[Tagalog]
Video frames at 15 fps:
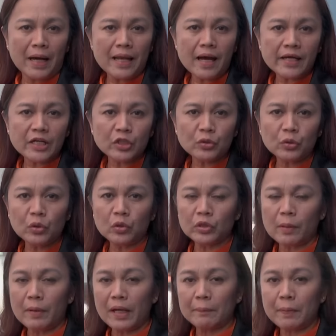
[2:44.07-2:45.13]
Malaking
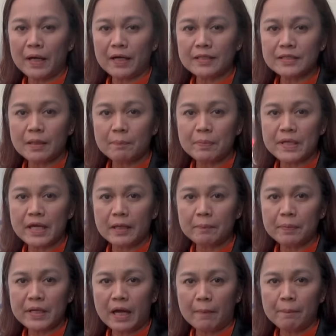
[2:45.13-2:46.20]
tulong naman para sa PNP